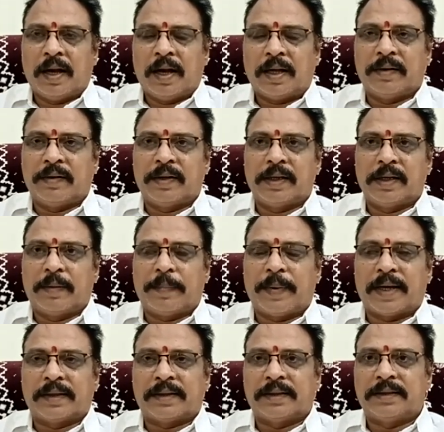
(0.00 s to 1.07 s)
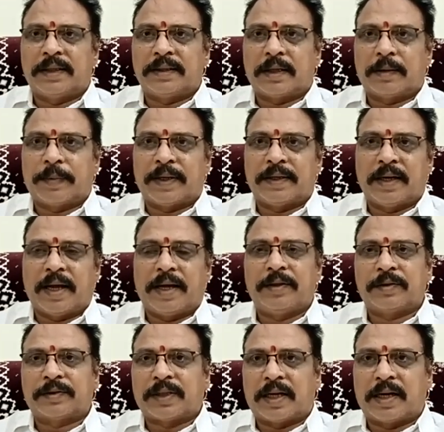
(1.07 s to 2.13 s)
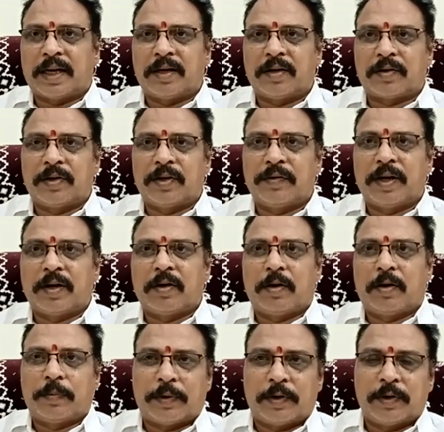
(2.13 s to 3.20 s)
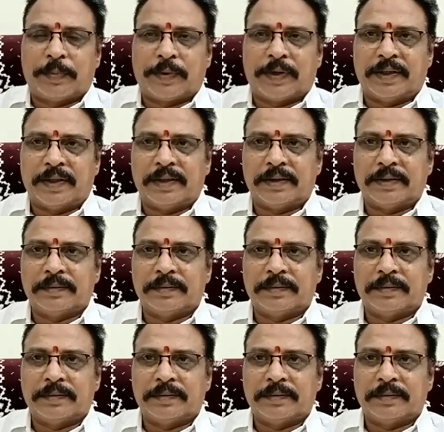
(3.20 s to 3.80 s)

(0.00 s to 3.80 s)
అదేవిధంగా భారతీయ జనతా పార్టీ ఐదు స్థానాలను రెండు వేలలోపు ఓడిపోయింది